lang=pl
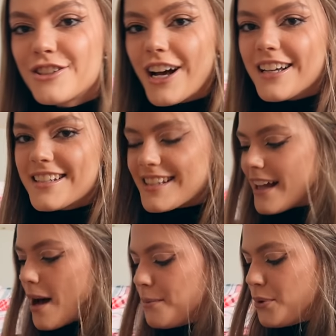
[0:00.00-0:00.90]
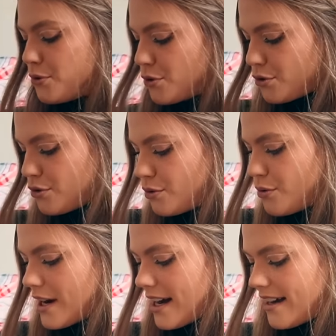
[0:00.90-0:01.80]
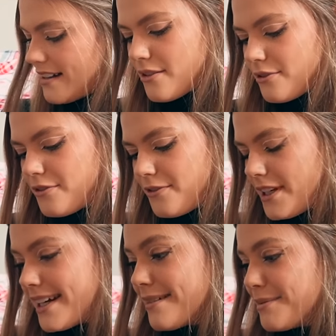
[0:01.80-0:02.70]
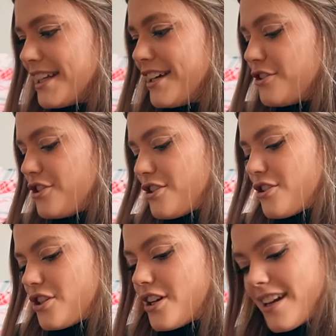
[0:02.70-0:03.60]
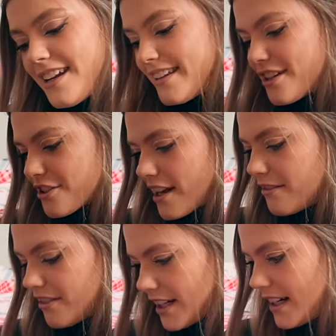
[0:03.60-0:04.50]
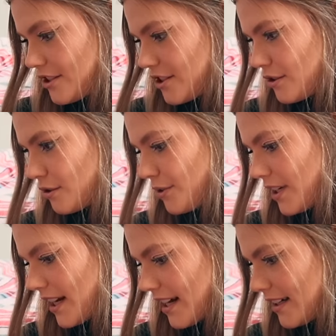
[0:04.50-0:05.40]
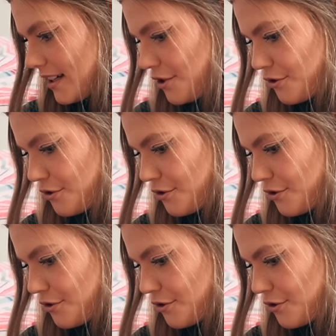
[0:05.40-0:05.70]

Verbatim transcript: czas na burżuła. Otwieramy najcięższy kalendarz ever. Trójka i